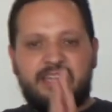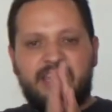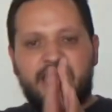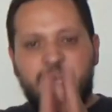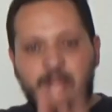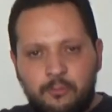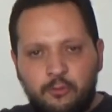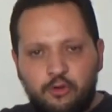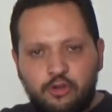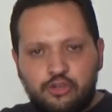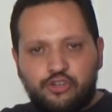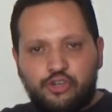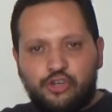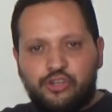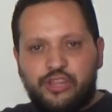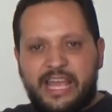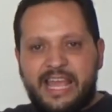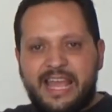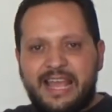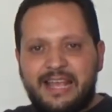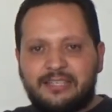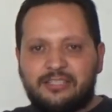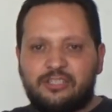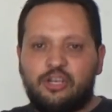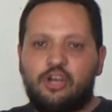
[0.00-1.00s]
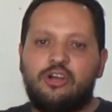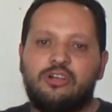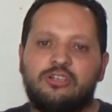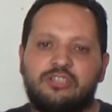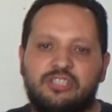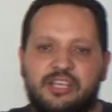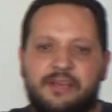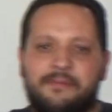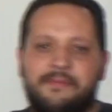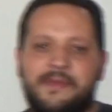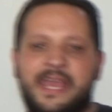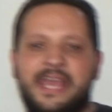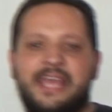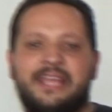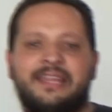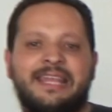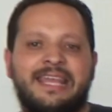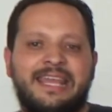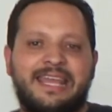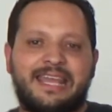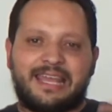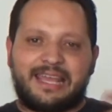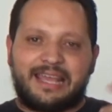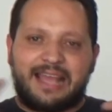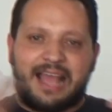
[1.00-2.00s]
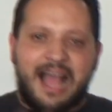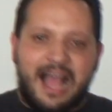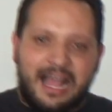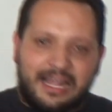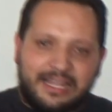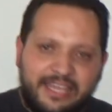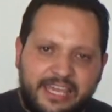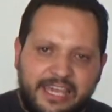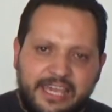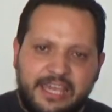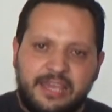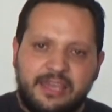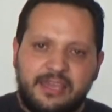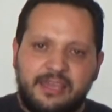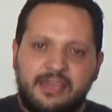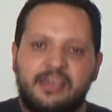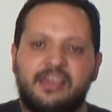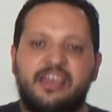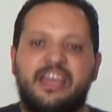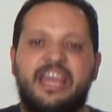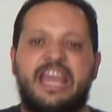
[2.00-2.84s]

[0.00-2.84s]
Y mucho de eso se viene aquí